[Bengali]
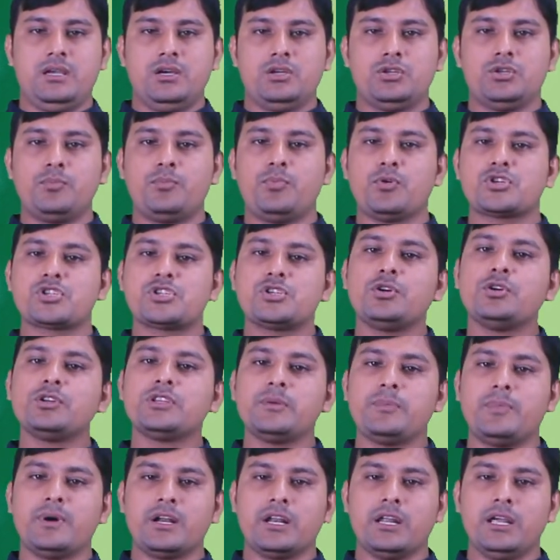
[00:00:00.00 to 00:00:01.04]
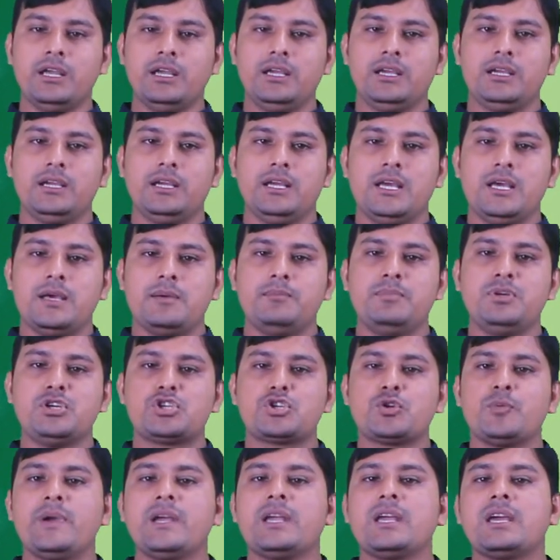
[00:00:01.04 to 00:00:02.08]
তো প্রশ্ন হতে পারে
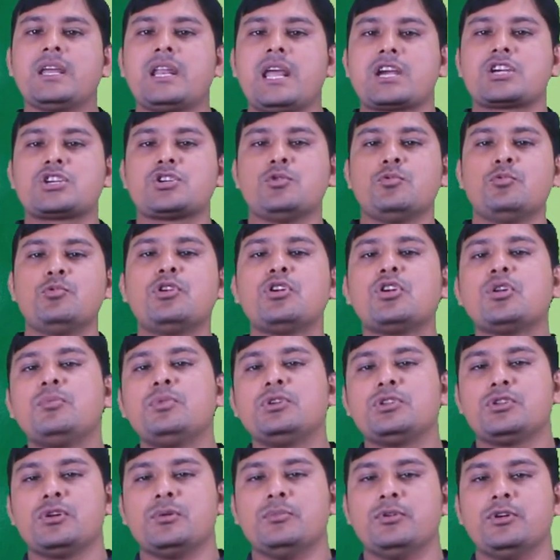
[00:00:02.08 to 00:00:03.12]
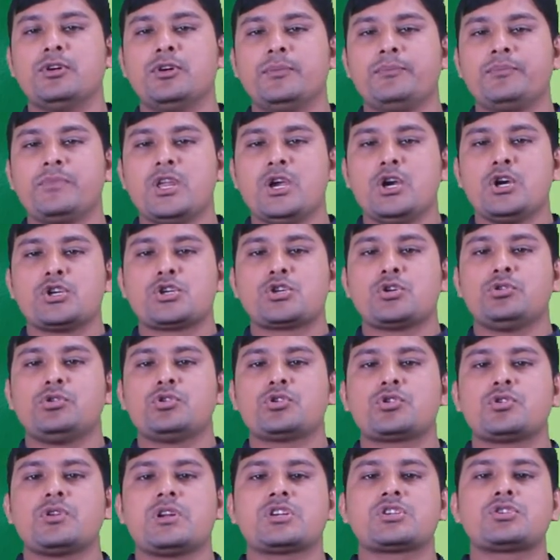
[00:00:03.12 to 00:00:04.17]
বিশ্বব্যাংকের একশো উনানব্বইতম
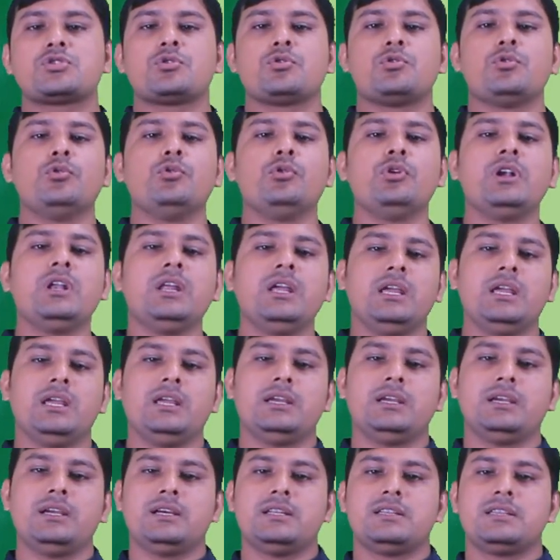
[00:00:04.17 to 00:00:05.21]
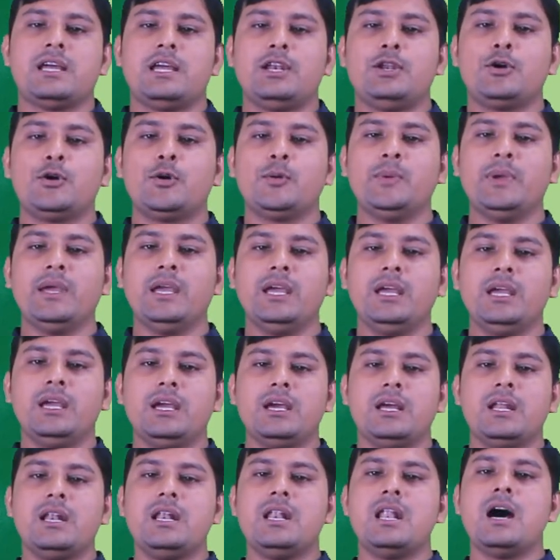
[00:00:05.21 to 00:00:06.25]
সদস্য রাষ্ট্র কোনটি তাইলে হবে
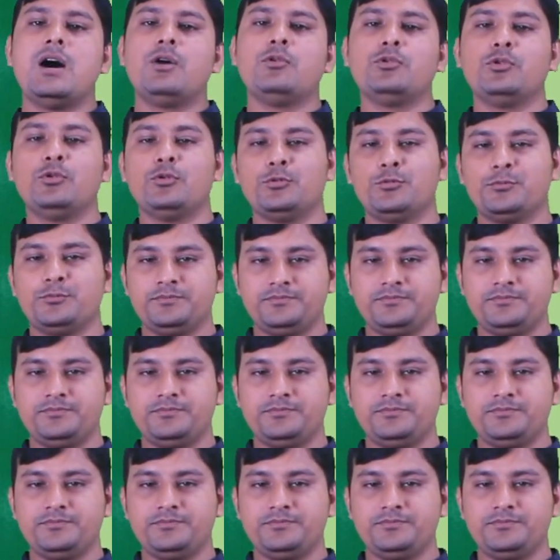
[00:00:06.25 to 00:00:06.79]
নাউরু